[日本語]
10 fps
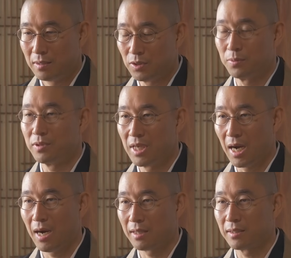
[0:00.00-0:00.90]
自分に
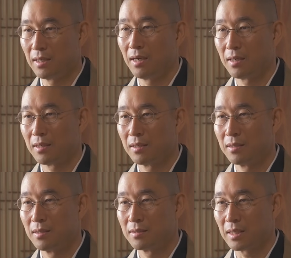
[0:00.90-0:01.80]
新たな
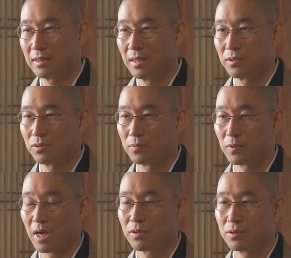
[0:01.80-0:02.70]
先へ進
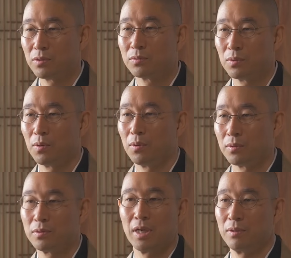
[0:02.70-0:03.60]
む活力を
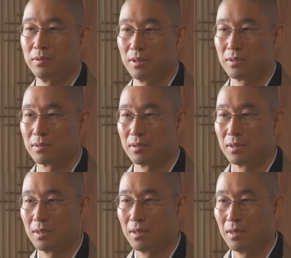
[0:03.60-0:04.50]
くれるんです。
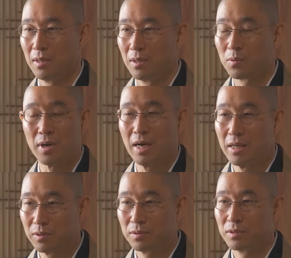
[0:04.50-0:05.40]
これは
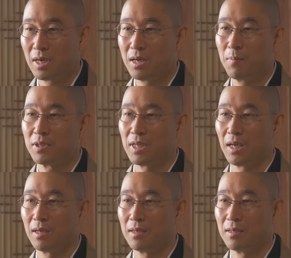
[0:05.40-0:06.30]
理屈じゃありませ
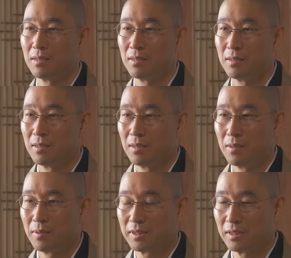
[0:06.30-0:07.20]
ん。
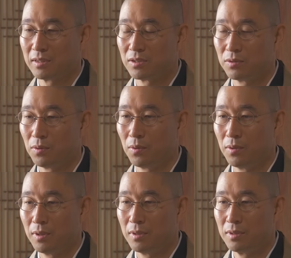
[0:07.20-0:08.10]
私たちの
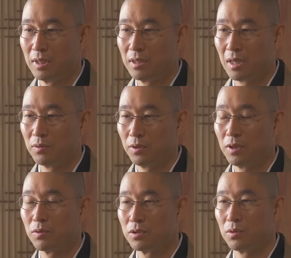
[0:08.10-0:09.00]
人間の
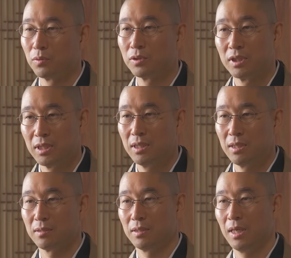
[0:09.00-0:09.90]
命の不思議
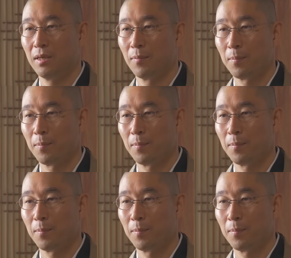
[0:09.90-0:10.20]
ですね。